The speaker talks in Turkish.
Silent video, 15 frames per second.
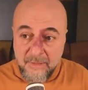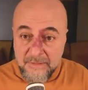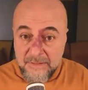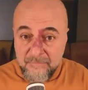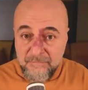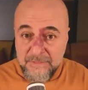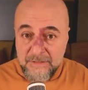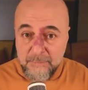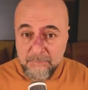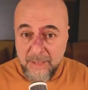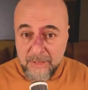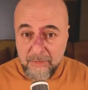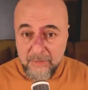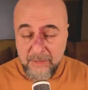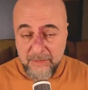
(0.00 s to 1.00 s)
Ana fikir
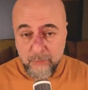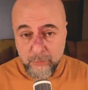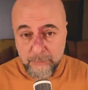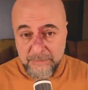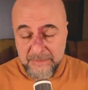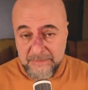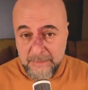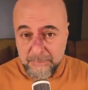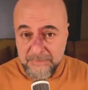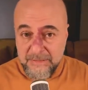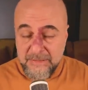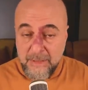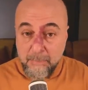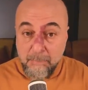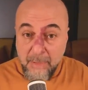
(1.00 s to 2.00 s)
makroekonomiye
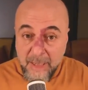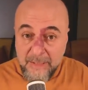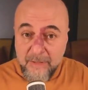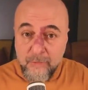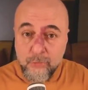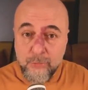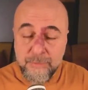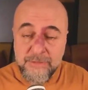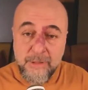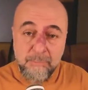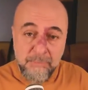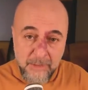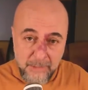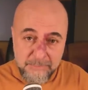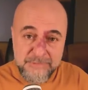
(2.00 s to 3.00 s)
tepkiyken
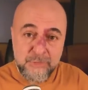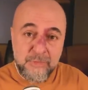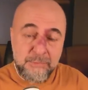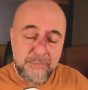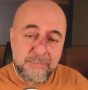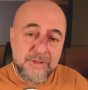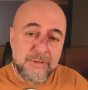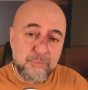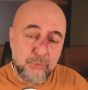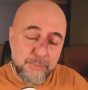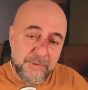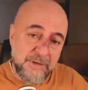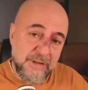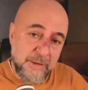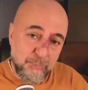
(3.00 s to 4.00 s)
makroekonomiden bağımsız olabilir mi kripto
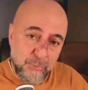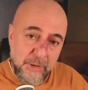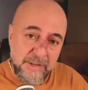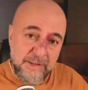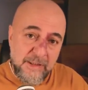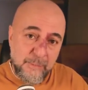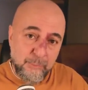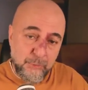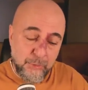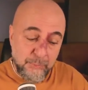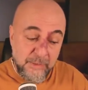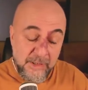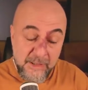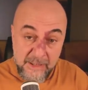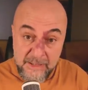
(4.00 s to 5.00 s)
paralar? Buna inanmıyorum.
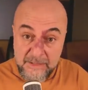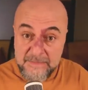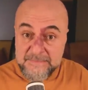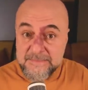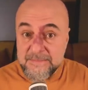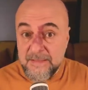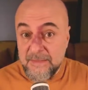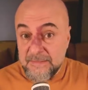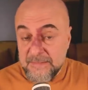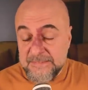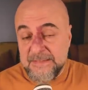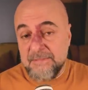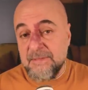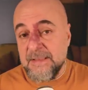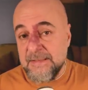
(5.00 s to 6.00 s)
En azından
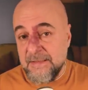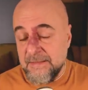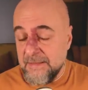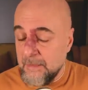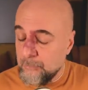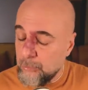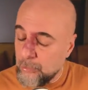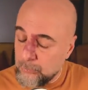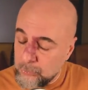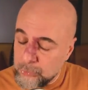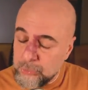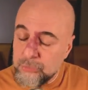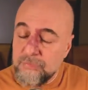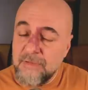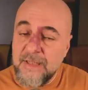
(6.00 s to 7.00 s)
kısa vadede inanmıyorum.
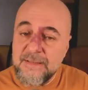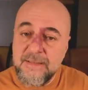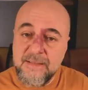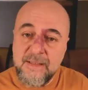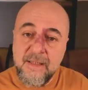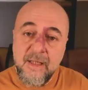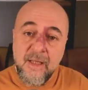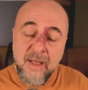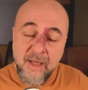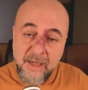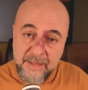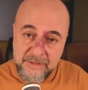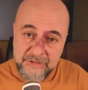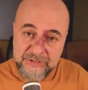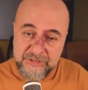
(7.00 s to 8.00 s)
Uzun vadede
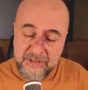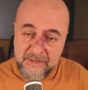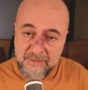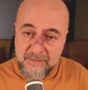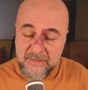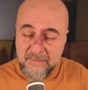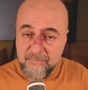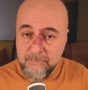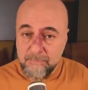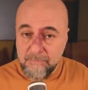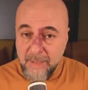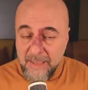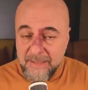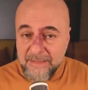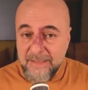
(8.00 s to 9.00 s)
ayrışacaklarını ve
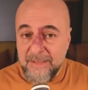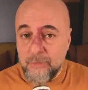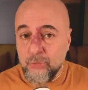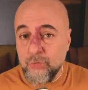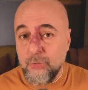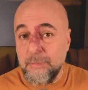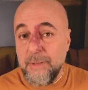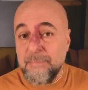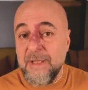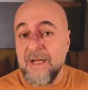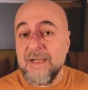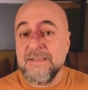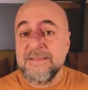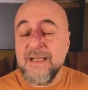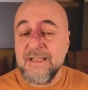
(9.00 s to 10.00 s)
makroekonomiye
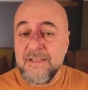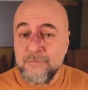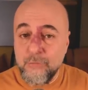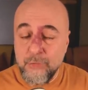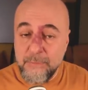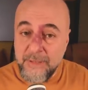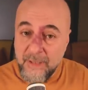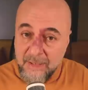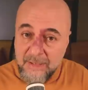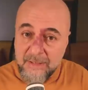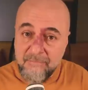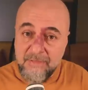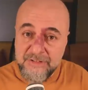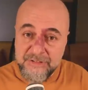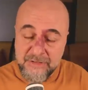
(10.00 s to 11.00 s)
bir alternatif olmanın
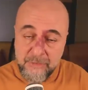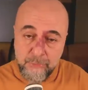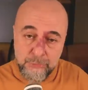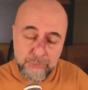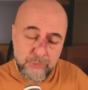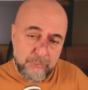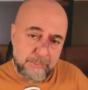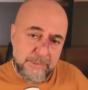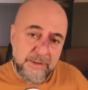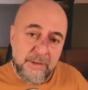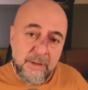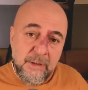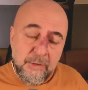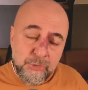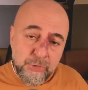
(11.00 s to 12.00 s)
hakkını vereceklerini düşünüyorum ama
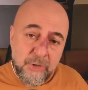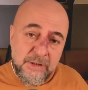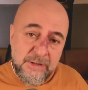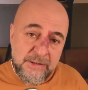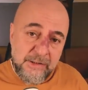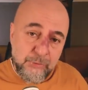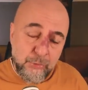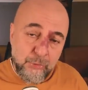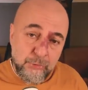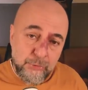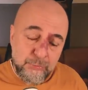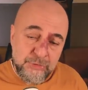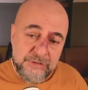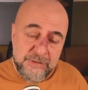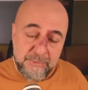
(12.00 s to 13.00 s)
şu an kadar
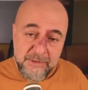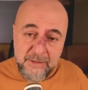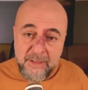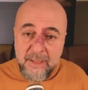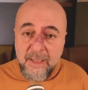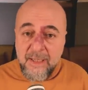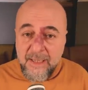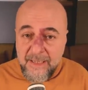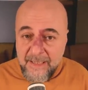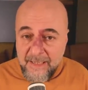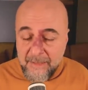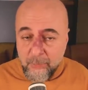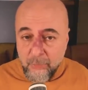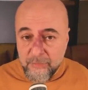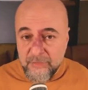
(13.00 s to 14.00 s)
gördüğümüz gibi
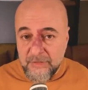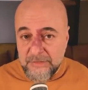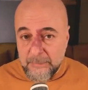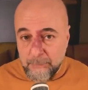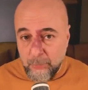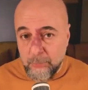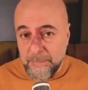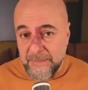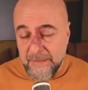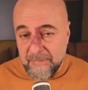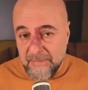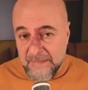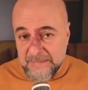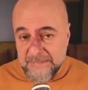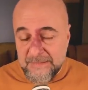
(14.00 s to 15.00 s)
eğer ortakta bol para
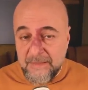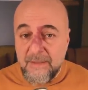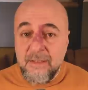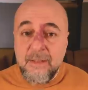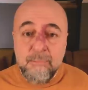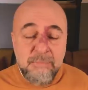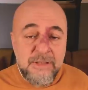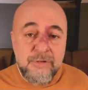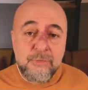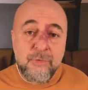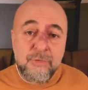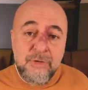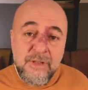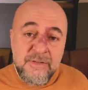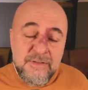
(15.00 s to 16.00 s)
varsa
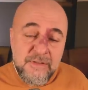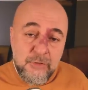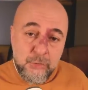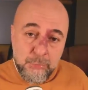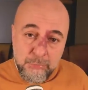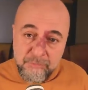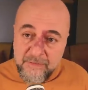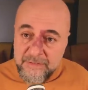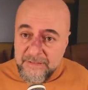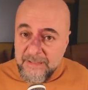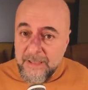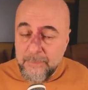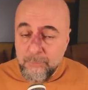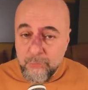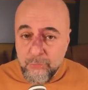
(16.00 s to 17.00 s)
Bitcoin'in, Ethereum'un ve
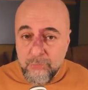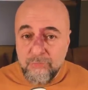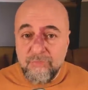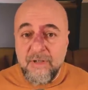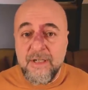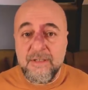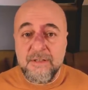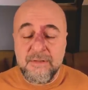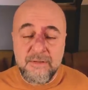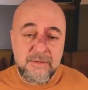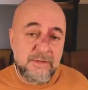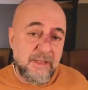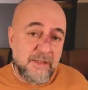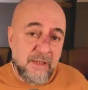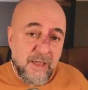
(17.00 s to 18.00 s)
diğer bütün
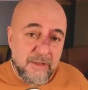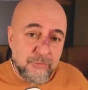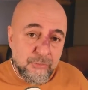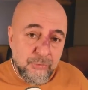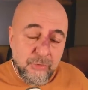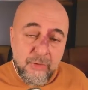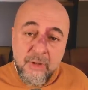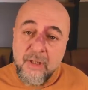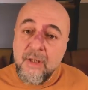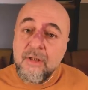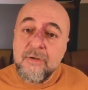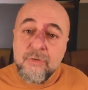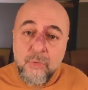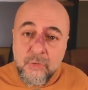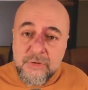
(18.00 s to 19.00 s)
varlıkların değeri artıyor.
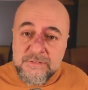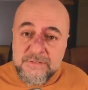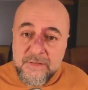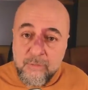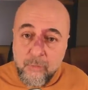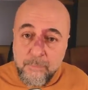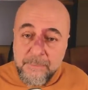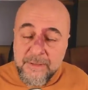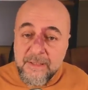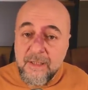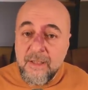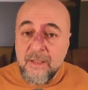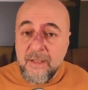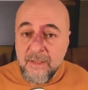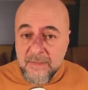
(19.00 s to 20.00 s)
Yoksa o
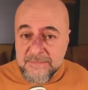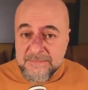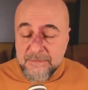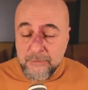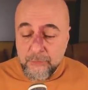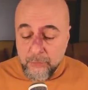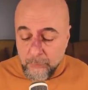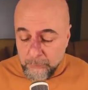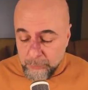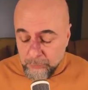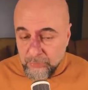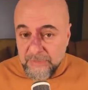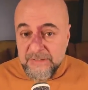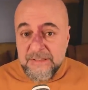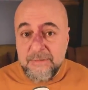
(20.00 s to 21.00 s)
para azalıyor.
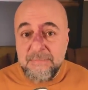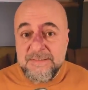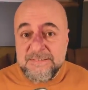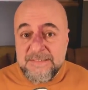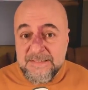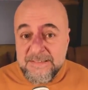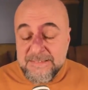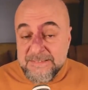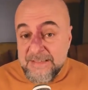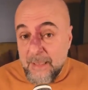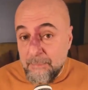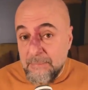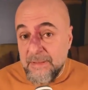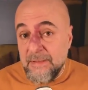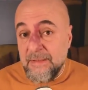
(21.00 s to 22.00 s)
Bunu
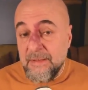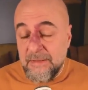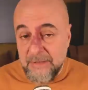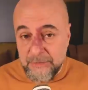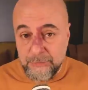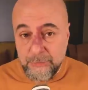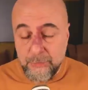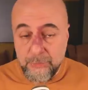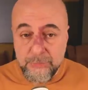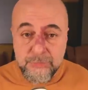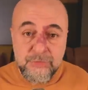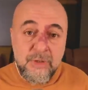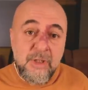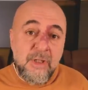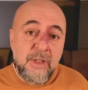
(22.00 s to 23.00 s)
2008'den beri yaşıyoruz.